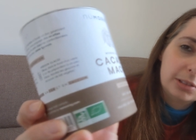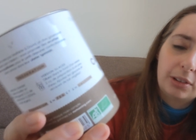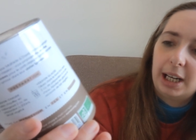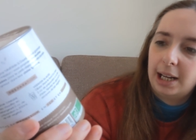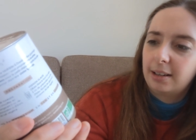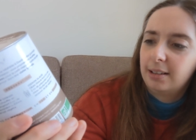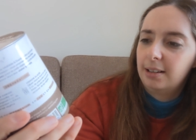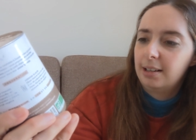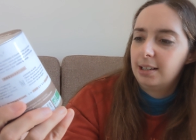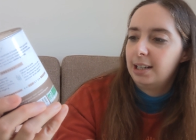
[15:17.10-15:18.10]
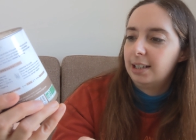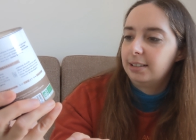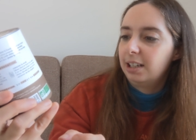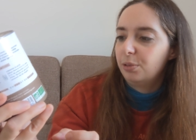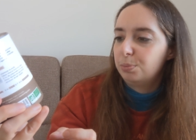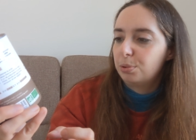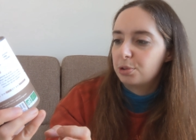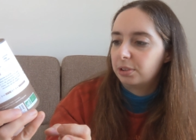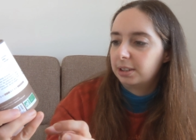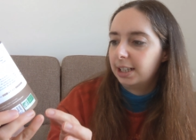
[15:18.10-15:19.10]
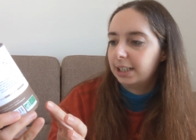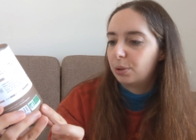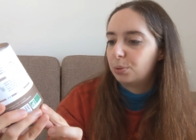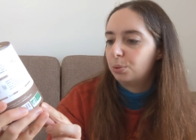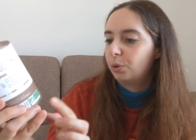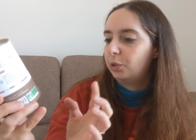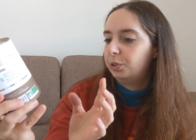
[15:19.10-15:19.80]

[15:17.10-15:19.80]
Voilà. 40% de cacao